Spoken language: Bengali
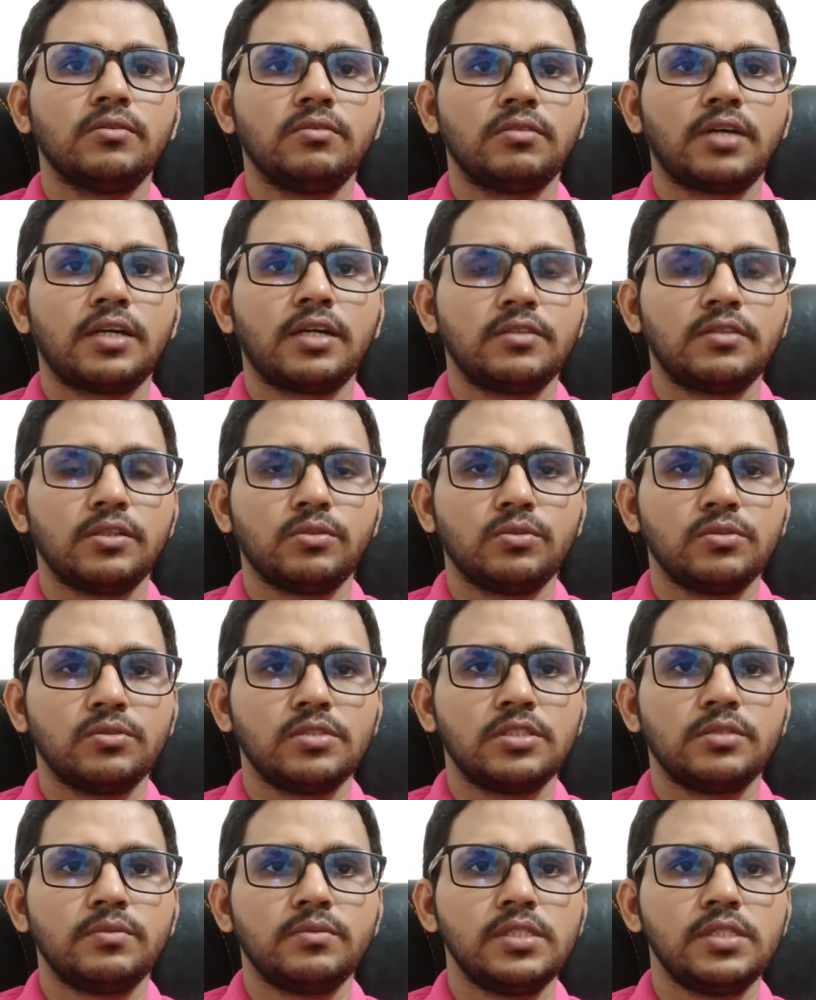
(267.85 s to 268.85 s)
কোনো কারণে কোনো
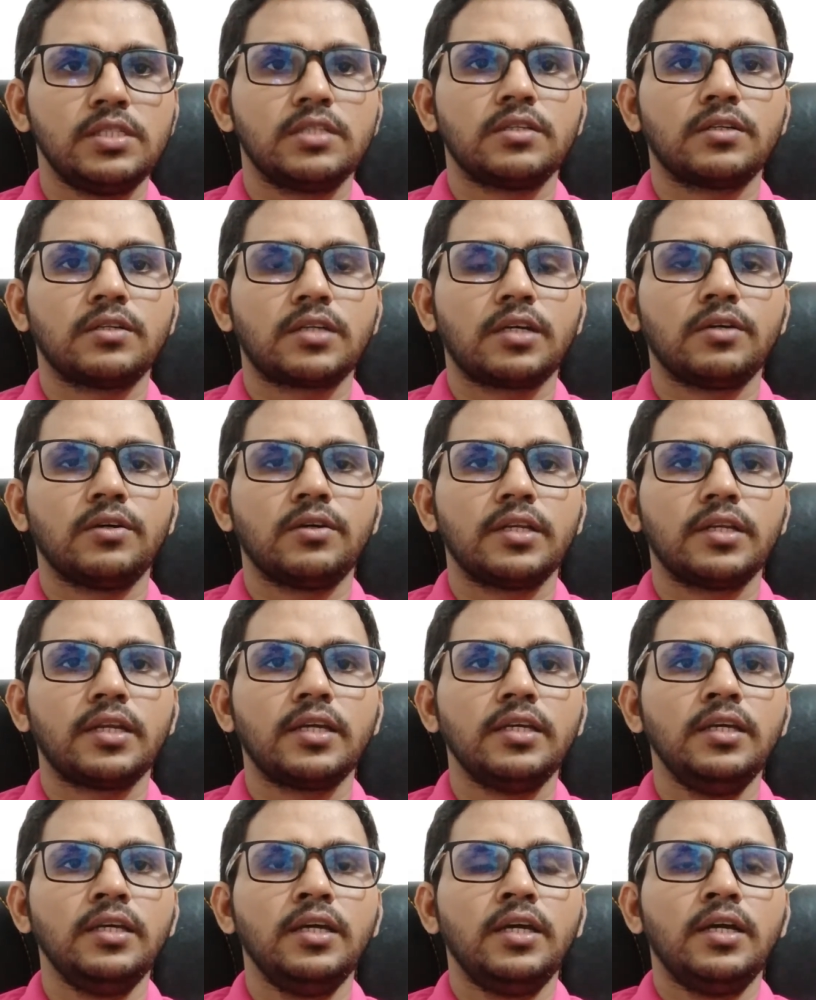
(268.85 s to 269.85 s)
দেশ ভিজিট করা হয়
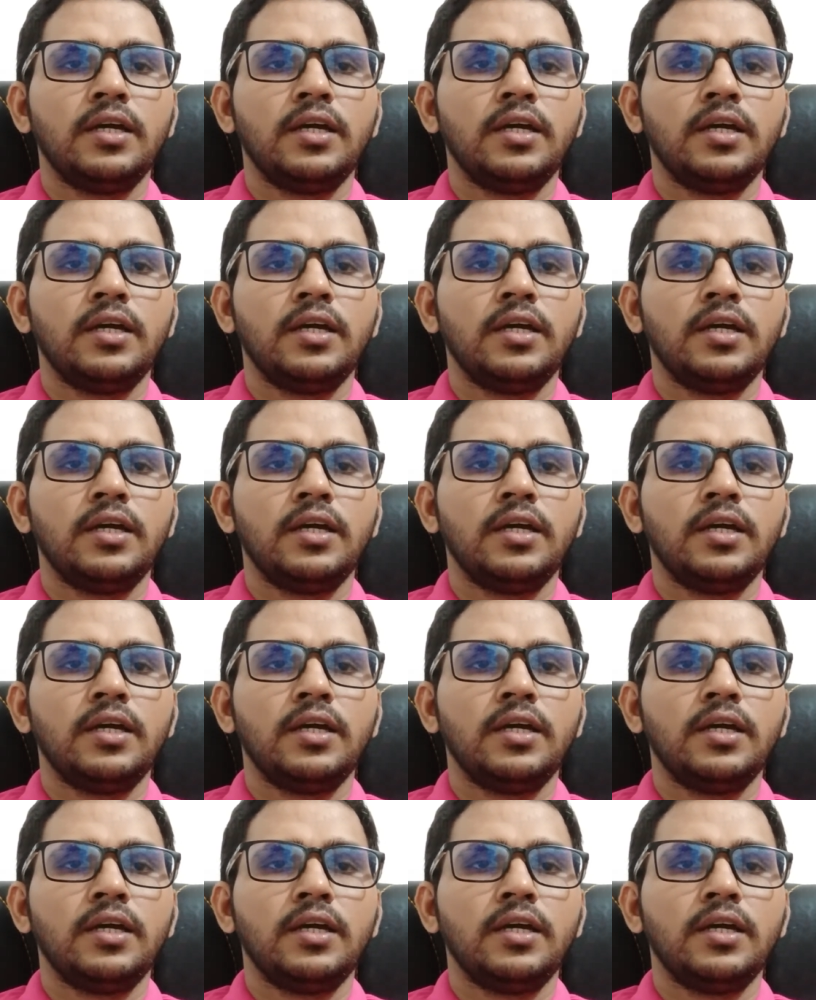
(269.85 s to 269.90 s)
নাই